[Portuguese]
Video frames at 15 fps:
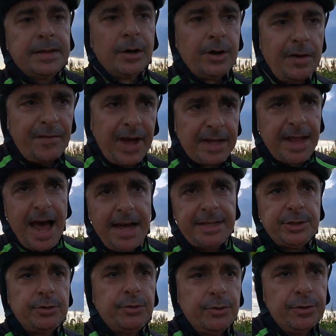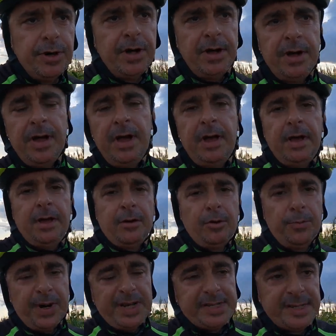Então, na verdade, o,
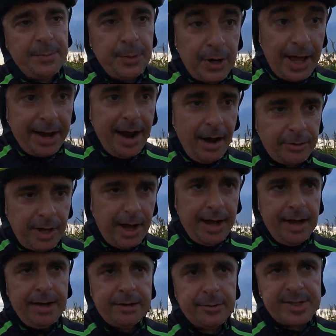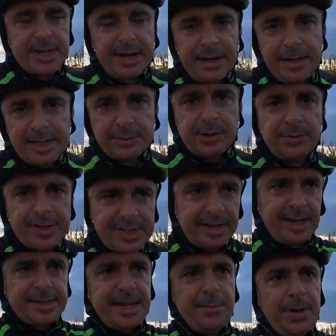o princípio legal da, do ciclismo, de você
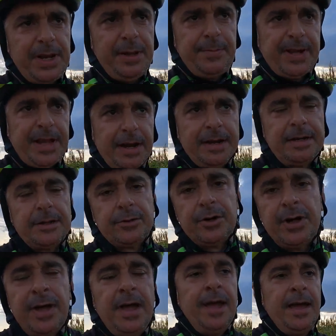estar tá sempre pedalando,